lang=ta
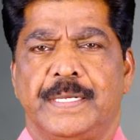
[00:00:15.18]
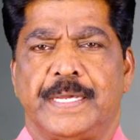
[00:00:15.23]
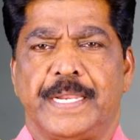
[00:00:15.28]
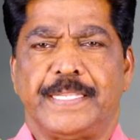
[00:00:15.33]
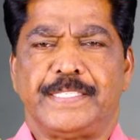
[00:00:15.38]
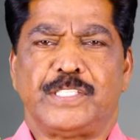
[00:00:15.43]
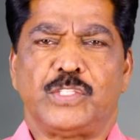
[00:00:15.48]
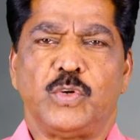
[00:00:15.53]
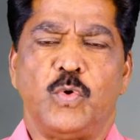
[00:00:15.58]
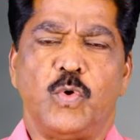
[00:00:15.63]

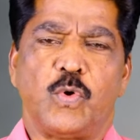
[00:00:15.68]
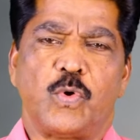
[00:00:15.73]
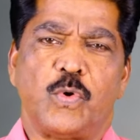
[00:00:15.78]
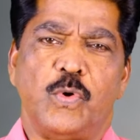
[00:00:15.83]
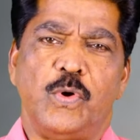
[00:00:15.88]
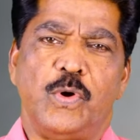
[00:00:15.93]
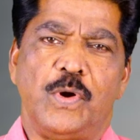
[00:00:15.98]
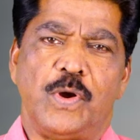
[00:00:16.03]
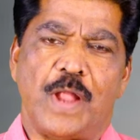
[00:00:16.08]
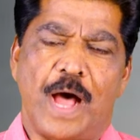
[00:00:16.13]

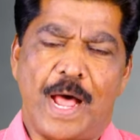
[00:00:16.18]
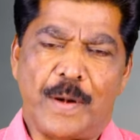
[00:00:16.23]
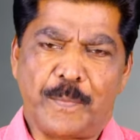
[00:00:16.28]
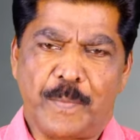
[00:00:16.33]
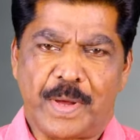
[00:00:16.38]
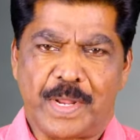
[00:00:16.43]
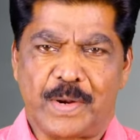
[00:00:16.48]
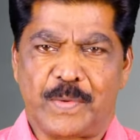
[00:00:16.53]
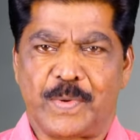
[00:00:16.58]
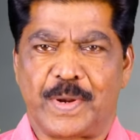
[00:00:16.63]
கிறிஸ்துவுக்குள்
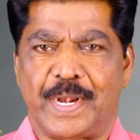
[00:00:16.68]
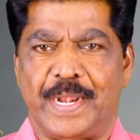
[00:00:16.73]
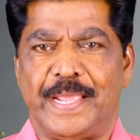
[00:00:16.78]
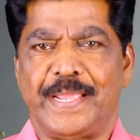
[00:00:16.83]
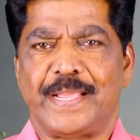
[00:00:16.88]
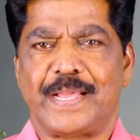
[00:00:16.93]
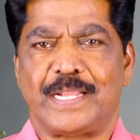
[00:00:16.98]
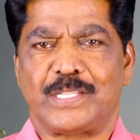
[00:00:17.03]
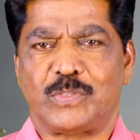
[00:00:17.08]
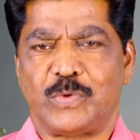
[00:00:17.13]

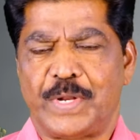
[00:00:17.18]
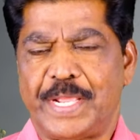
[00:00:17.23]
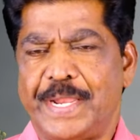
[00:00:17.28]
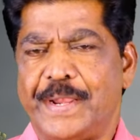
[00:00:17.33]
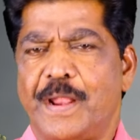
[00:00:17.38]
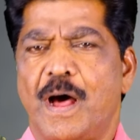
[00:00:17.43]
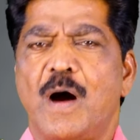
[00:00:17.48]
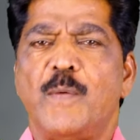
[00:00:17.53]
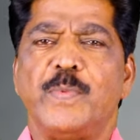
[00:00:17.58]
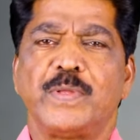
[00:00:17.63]
அன்பானவர்களை கர்த்தருடைய
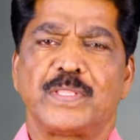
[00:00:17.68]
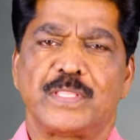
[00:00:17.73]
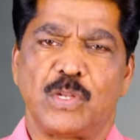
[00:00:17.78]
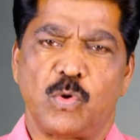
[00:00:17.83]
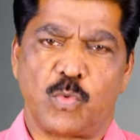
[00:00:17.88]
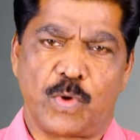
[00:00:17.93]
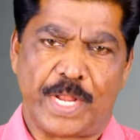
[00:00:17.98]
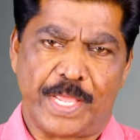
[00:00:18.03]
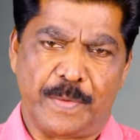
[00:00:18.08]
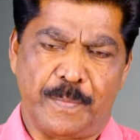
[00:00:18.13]

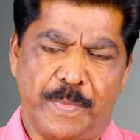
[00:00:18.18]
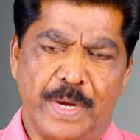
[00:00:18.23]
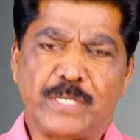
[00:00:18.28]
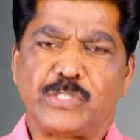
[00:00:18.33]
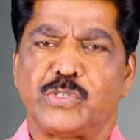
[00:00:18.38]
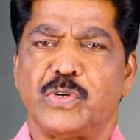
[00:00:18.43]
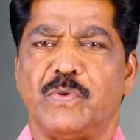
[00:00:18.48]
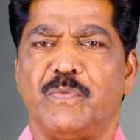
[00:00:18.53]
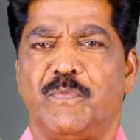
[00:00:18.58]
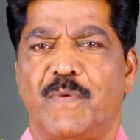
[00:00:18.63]
நாமத்தில் உங்களை
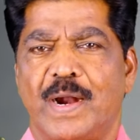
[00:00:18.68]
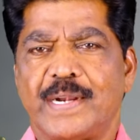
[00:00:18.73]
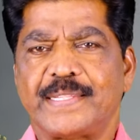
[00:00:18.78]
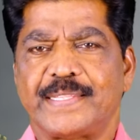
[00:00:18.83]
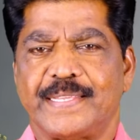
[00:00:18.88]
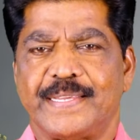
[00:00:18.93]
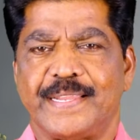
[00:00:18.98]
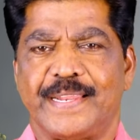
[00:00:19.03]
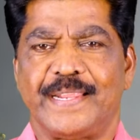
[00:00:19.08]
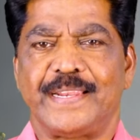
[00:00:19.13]
மகிழ்ச்சியுடன்
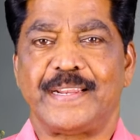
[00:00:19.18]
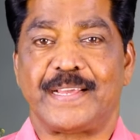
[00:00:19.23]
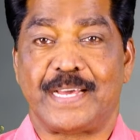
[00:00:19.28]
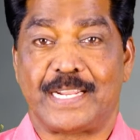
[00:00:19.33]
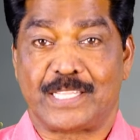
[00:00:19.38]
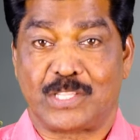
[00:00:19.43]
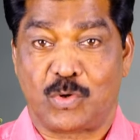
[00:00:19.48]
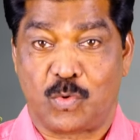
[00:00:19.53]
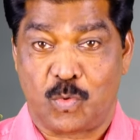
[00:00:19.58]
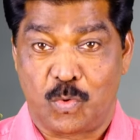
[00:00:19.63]
வாழ்த்துகிறேன்
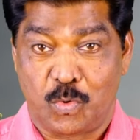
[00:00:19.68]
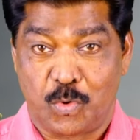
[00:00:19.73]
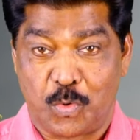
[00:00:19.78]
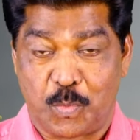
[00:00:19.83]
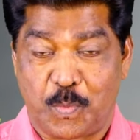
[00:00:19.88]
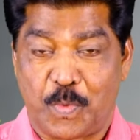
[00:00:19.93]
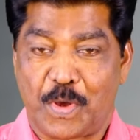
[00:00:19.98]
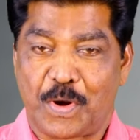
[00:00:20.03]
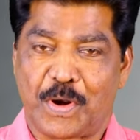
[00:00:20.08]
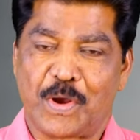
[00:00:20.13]
கர்த்தர் உங்களோடு
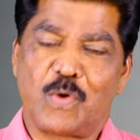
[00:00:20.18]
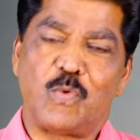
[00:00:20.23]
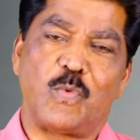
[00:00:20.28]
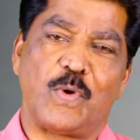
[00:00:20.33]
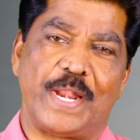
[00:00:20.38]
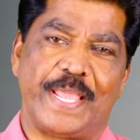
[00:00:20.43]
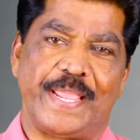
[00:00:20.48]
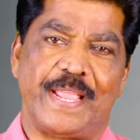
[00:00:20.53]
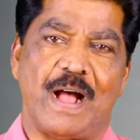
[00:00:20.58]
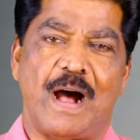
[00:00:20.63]
இருப்பாராக
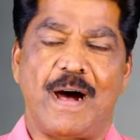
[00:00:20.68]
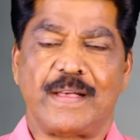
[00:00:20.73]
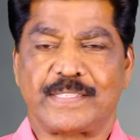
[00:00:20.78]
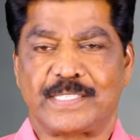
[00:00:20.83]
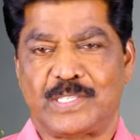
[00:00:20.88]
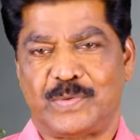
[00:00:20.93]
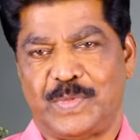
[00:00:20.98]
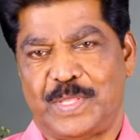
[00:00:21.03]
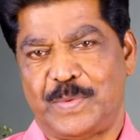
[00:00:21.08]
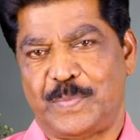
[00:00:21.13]
உங்களை
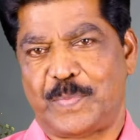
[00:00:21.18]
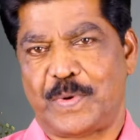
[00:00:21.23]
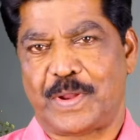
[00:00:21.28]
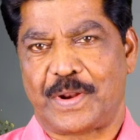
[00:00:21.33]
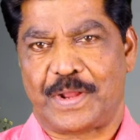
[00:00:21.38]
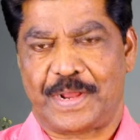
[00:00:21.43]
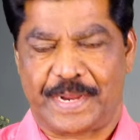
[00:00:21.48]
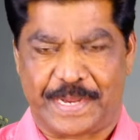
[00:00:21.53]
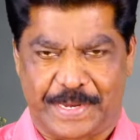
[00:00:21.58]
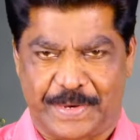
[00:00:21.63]

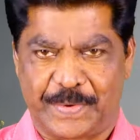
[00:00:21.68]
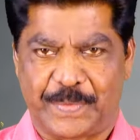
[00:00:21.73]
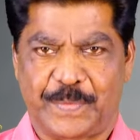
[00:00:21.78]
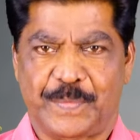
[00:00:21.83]
ஆசிர்வதிப்பாராக